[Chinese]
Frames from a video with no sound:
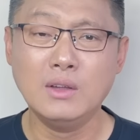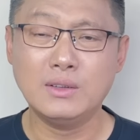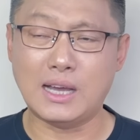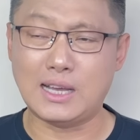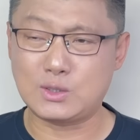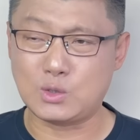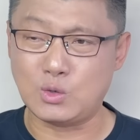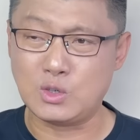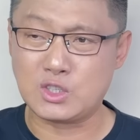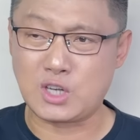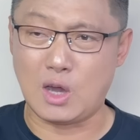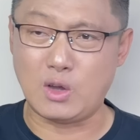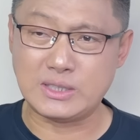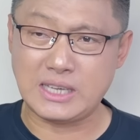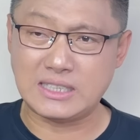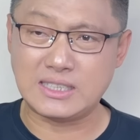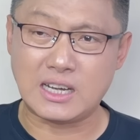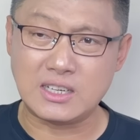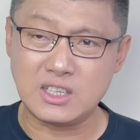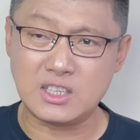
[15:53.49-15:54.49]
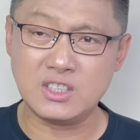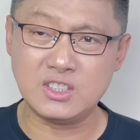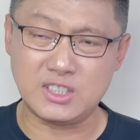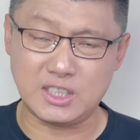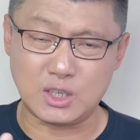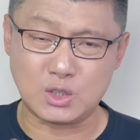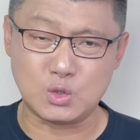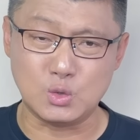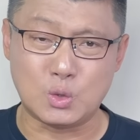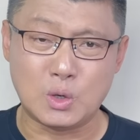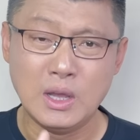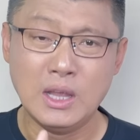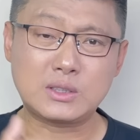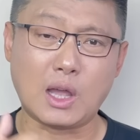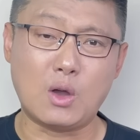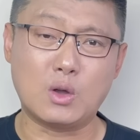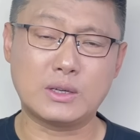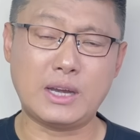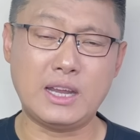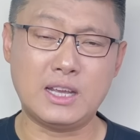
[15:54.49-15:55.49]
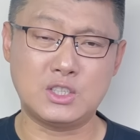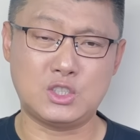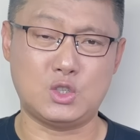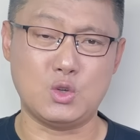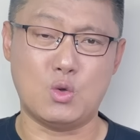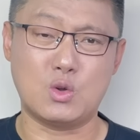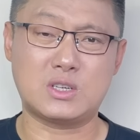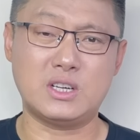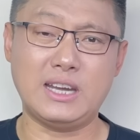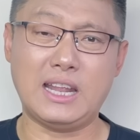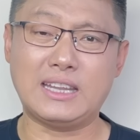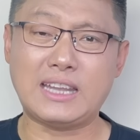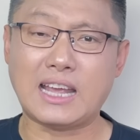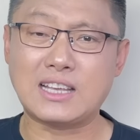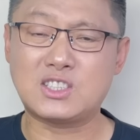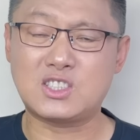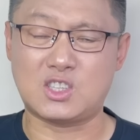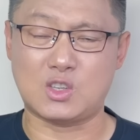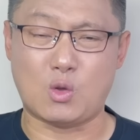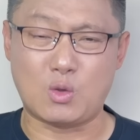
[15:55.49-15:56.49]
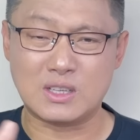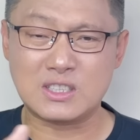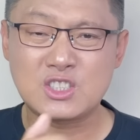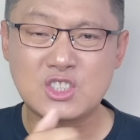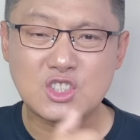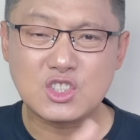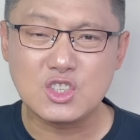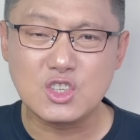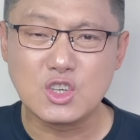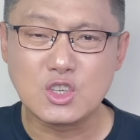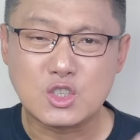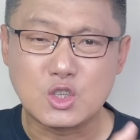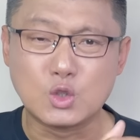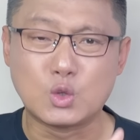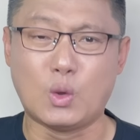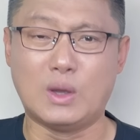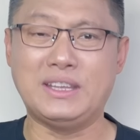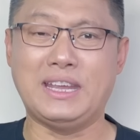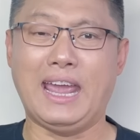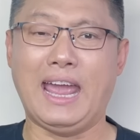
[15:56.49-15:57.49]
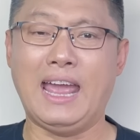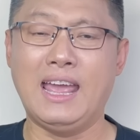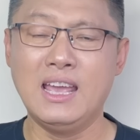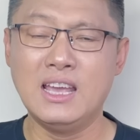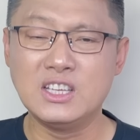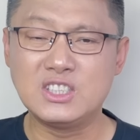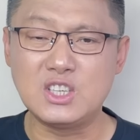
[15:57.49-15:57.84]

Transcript: 那从朝鲜战争结束到这个90年代，走了40多年，